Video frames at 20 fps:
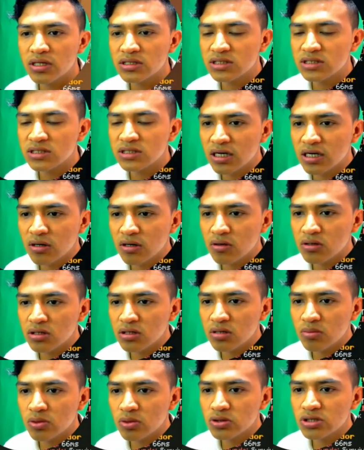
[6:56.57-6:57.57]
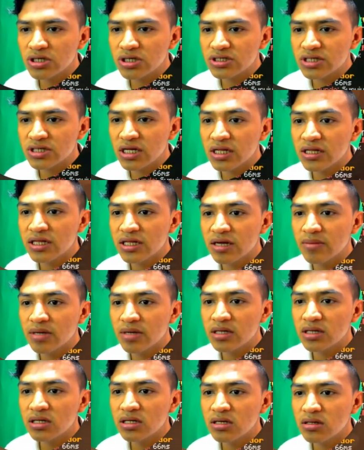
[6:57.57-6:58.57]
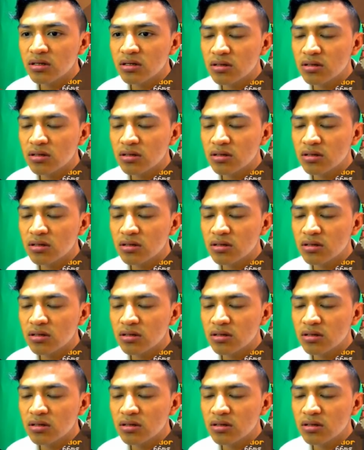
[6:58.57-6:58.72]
ser que encontremos hasta diamante.